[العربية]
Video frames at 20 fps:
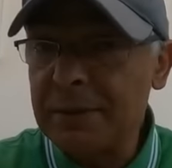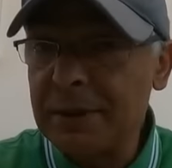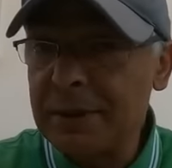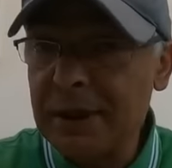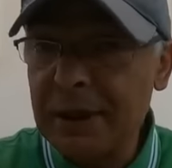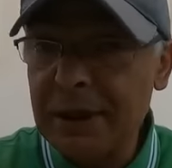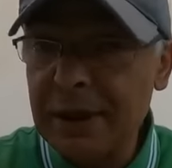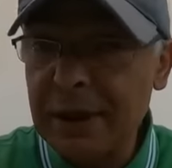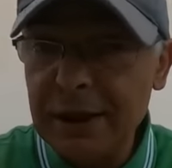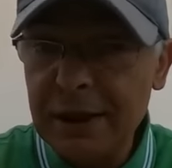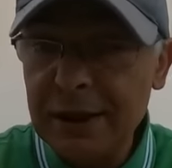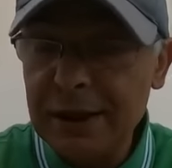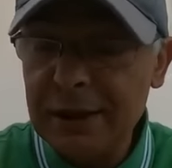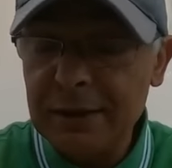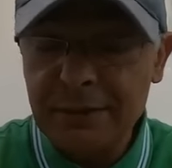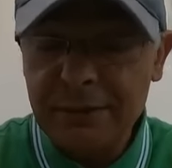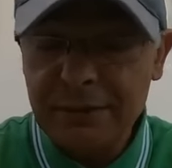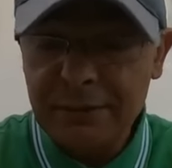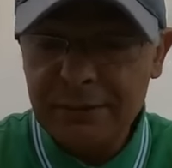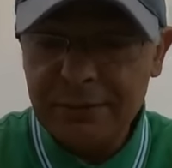
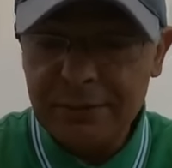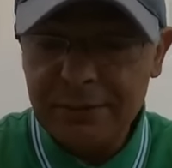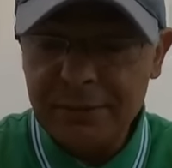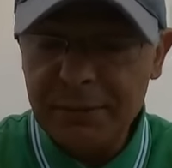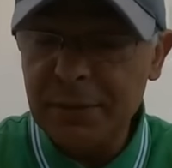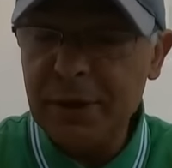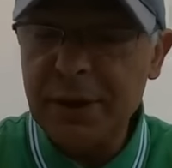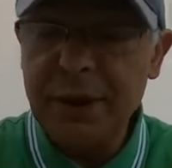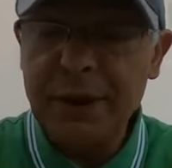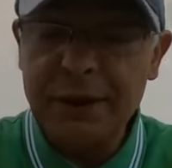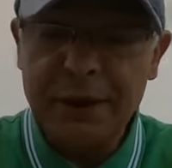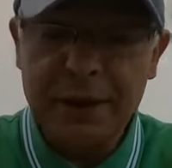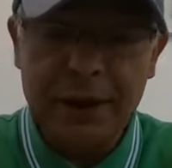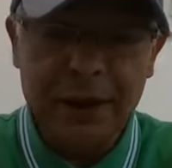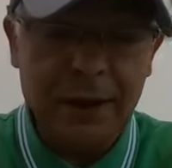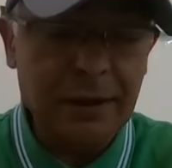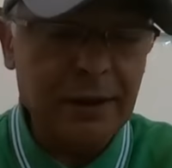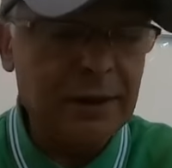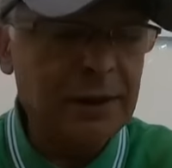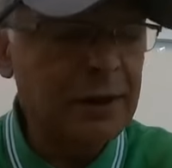بالدلائل بان
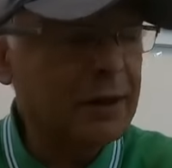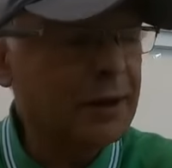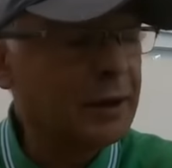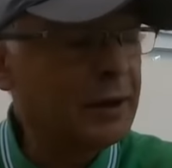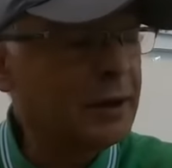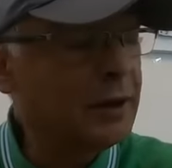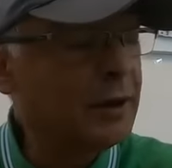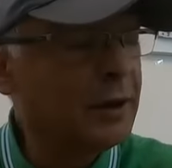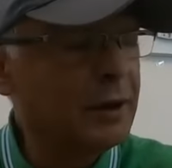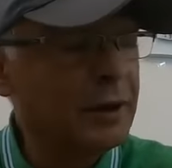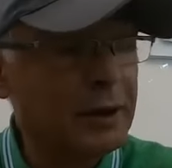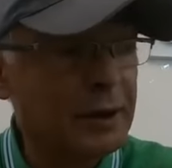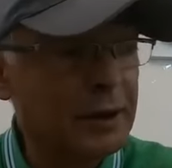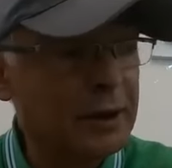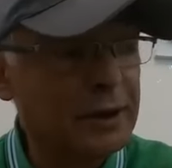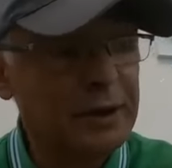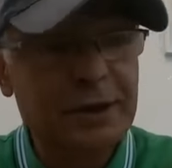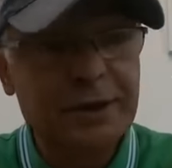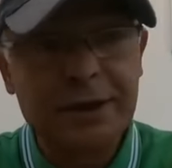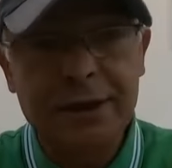
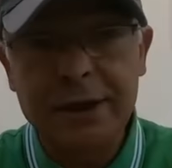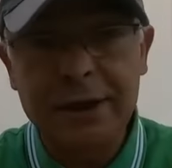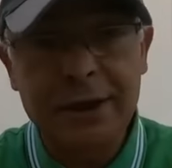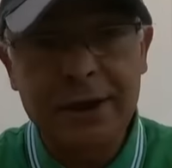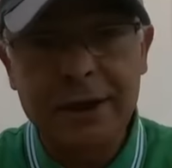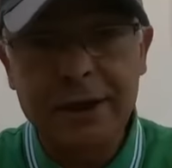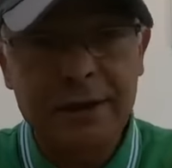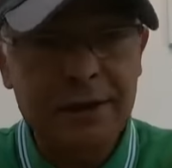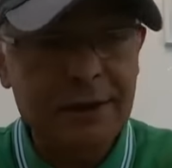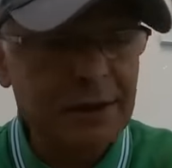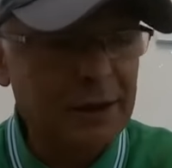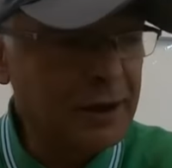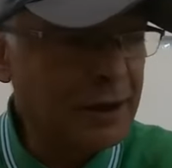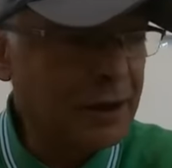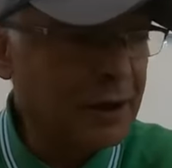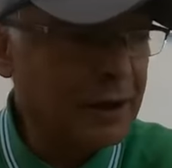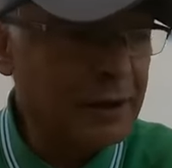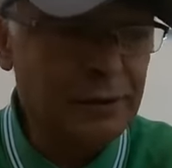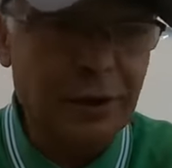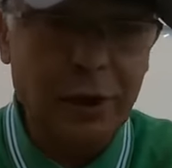آه، الجزائر
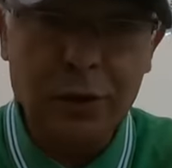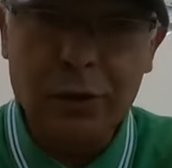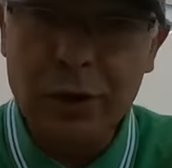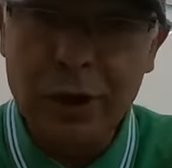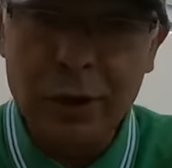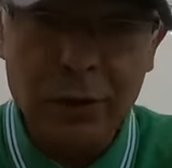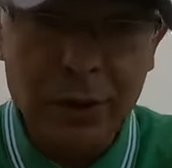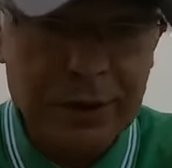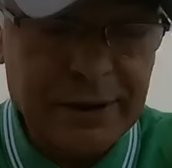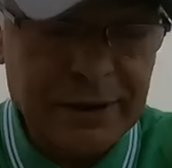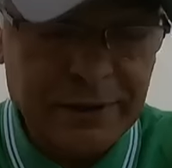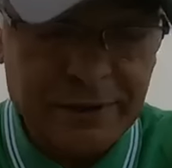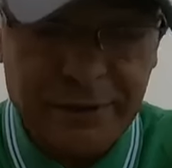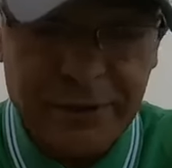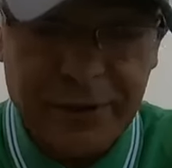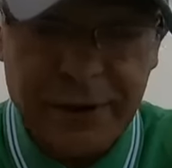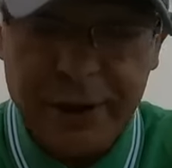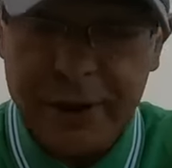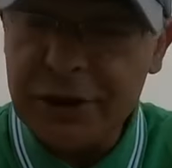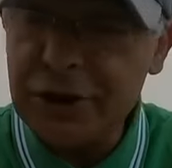دوله
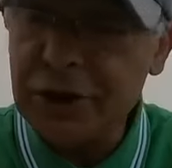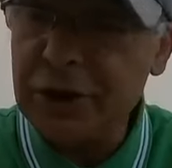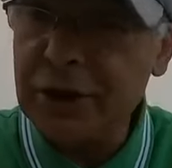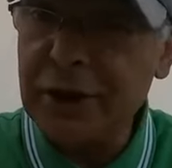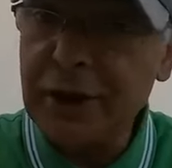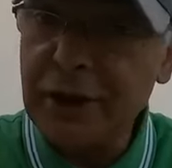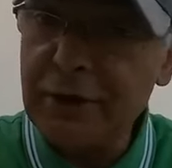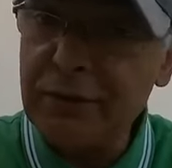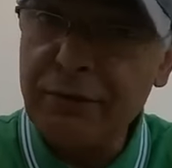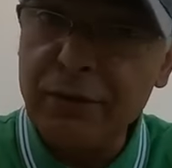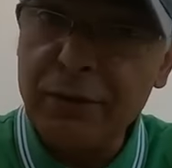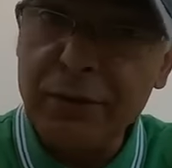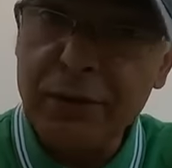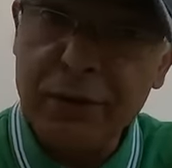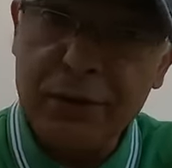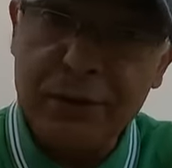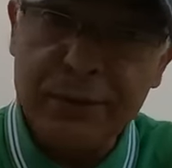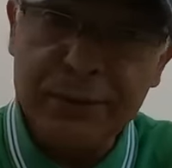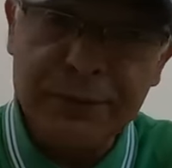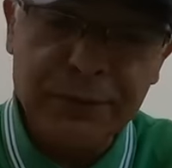وظيفيه هادشي
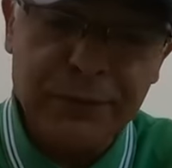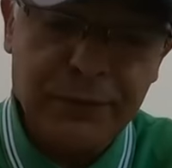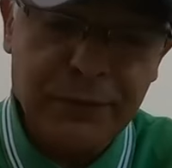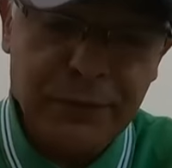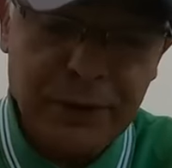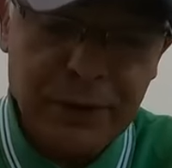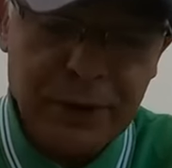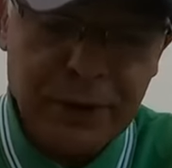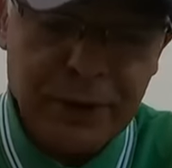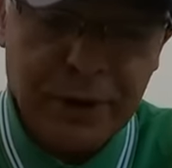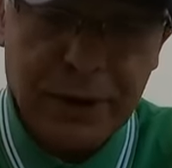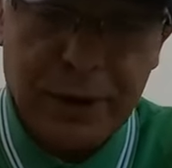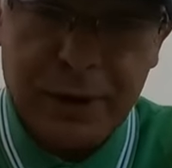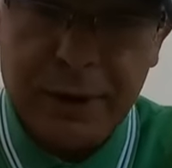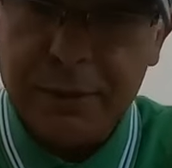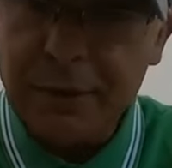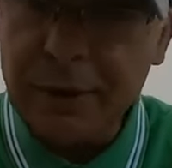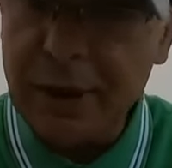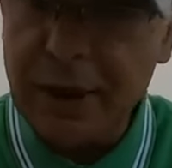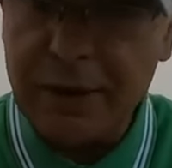كنعرفوه
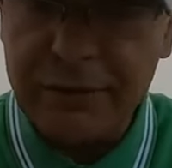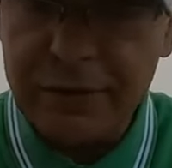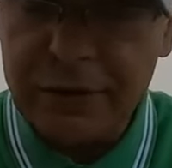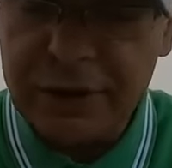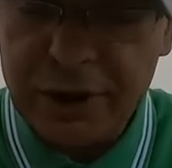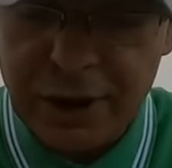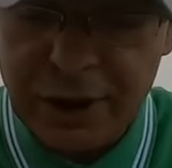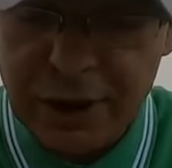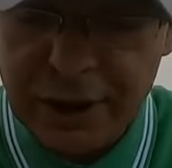من نهار فاش